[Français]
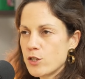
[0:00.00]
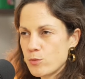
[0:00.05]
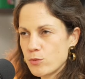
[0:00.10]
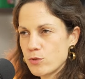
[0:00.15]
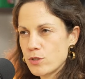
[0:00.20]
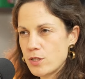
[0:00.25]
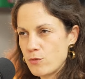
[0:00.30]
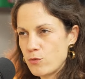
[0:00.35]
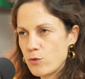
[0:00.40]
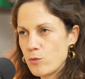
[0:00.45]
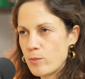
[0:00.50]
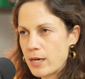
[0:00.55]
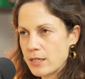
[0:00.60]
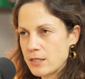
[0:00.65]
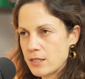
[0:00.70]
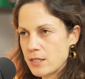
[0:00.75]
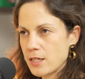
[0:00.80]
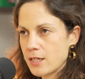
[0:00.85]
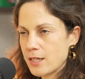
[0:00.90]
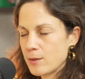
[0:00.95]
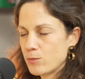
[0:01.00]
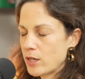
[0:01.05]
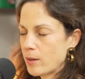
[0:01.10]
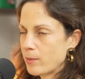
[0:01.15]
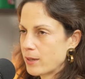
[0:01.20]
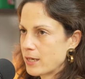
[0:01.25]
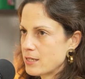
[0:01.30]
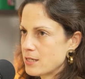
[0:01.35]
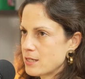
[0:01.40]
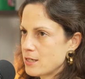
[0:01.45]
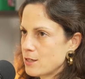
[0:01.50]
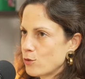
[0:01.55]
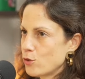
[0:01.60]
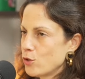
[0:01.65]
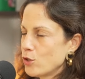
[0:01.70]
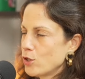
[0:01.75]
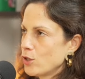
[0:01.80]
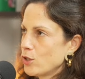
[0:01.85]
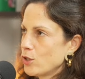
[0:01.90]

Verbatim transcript: je pense qu'il faut partir. Et puis après c'est